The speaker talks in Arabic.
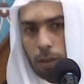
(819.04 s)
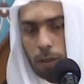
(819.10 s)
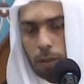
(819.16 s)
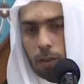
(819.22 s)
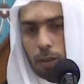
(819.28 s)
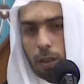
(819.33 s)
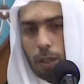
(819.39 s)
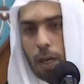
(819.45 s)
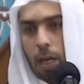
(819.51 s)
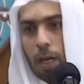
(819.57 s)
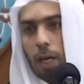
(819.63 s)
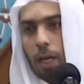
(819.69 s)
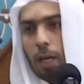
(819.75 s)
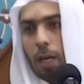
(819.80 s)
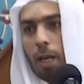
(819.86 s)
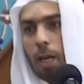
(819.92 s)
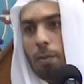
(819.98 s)

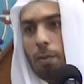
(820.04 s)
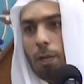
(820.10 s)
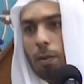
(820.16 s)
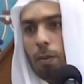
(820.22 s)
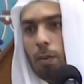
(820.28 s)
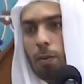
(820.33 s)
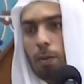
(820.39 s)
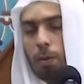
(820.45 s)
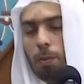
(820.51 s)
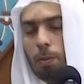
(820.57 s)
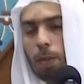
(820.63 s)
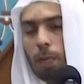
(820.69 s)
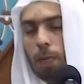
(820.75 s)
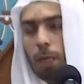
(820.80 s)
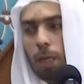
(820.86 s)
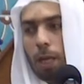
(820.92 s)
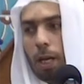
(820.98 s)
تضايق أمير
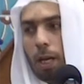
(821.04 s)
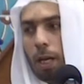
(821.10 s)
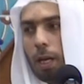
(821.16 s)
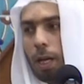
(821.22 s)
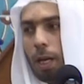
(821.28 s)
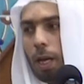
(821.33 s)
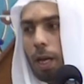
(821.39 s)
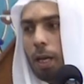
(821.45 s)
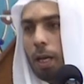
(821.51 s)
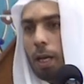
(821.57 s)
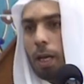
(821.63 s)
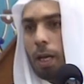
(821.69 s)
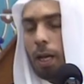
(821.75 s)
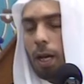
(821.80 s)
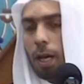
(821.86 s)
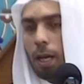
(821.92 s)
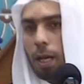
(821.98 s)
المؤمنين أن لا
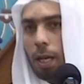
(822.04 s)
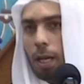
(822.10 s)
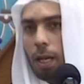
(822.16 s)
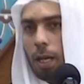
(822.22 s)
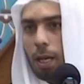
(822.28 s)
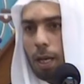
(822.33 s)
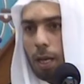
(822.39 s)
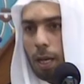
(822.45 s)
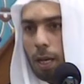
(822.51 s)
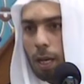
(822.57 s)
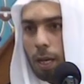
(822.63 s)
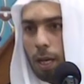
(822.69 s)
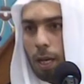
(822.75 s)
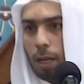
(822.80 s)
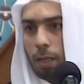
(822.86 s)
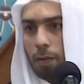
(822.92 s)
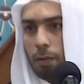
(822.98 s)
يقع ذلك
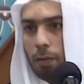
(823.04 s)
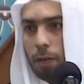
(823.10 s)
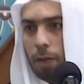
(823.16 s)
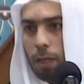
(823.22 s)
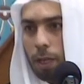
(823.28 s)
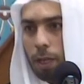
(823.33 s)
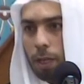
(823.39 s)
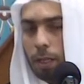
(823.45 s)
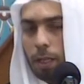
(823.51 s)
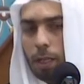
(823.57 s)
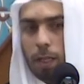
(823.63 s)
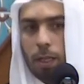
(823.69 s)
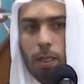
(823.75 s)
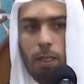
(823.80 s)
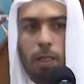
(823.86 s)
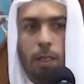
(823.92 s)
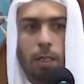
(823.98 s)
العهد في يد
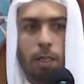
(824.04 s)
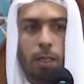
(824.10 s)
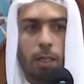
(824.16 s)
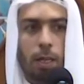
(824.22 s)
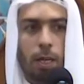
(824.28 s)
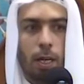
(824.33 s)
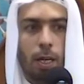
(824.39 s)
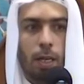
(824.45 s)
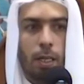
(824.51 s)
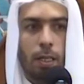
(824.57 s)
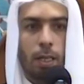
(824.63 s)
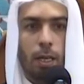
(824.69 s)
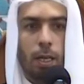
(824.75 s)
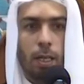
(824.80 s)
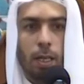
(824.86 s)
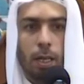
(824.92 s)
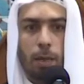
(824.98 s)

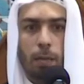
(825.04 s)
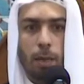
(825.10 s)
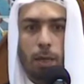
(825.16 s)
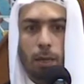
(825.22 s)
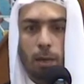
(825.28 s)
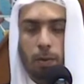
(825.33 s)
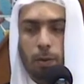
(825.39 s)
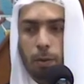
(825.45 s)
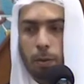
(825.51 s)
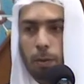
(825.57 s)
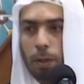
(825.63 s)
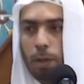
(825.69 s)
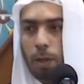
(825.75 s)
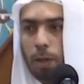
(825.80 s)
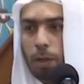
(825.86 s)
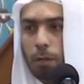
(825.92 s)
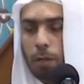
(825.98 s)
أعداء أمير
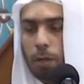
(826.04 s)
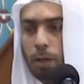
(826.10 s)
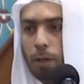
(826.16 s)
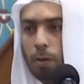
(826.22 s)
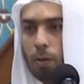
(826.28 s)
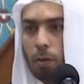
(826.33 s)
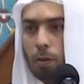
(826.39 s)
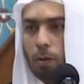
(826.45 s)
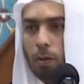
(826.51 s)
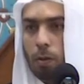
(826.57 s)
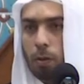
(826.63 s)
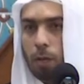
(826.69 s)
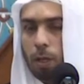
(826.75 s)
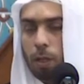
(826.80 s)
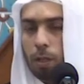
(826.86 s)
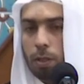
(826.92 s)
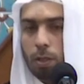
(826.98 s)
المؤمنين فيأخذوه
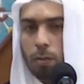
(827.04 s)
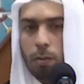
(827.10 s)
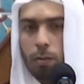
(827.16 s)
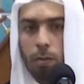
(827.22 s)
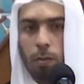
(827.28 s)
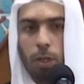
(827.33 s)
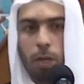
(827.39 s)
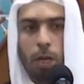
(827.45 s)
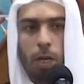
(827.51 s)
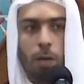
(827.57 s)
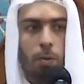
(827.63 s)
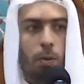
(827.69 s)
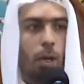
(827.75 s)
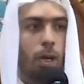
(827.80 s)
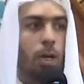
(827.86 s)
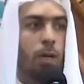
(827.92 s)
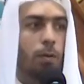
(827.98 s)
وينسبوه إلى
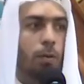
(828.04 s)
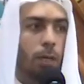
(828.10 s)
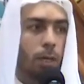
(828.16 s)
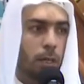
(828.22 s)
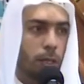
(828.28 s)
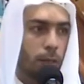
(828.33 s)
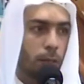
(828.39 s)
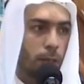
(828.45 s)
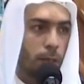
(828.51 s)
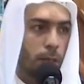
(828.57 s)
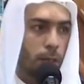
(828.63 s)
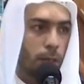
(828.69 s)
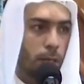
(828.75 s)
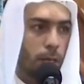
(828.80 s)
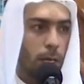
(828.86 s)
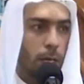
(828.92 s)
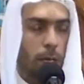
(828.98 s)
معاوية
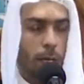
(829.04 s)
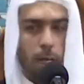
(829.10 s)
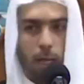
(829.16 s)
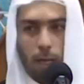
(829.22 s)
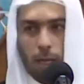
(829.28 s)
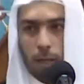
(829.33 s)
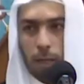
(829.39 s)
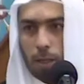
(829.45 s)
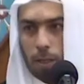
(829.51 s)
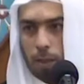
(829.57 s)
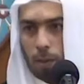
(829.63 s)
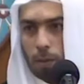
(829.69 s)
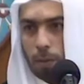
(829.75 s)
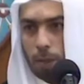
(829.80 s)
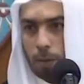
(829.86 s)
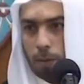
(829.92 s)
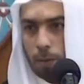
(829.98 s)
لأن هذا عهد
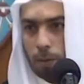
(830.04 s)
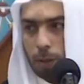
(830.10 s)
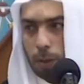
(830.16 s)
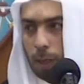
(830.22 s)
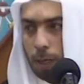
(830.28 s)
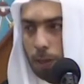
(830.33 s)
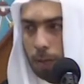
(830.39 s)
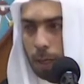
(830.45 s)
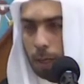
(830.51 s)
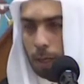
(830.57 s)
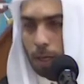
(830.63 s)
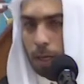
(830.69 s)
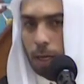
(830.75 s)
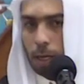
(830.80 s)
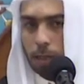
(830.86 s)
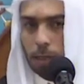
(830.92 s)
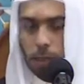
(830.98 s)
أمير المؤمنين لمالك
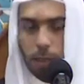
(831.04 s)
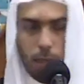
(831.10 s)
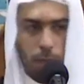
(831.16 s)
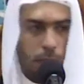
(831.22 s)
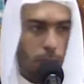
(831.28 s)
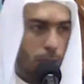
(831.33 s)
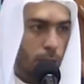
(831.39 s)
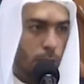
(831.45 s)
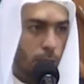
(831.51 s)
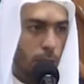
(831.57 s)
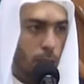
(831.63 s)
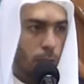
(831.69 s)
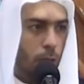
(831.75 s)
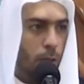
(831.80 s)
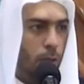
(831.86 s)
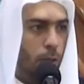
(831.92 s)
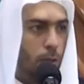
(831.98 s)
الأشتر
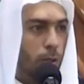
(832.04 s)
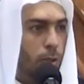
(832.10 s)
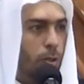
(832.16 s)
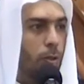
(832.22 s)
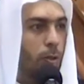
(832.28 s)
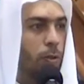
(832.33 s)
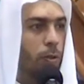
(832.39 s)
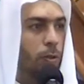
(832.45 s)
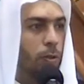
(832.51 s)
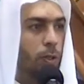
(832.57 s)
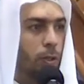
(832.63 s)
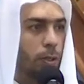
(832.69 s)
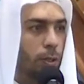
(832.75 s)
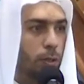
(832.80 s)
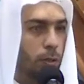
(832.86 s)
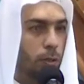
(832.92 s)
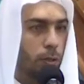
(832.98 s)
هو دستور
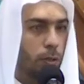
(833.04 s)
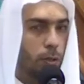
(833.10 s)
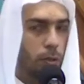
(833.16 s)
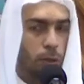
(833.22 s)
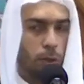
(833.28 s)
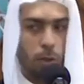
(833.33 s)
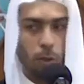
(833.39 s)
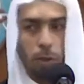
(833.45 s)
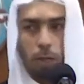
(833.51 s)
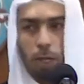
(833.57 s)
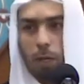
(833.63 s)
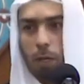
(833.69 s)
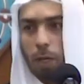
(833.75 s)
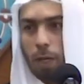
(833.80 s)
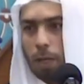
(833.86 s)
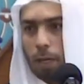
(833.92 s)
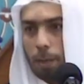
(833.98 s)
دستور
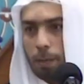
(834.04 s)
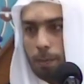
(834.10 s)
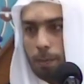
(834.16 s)
دولة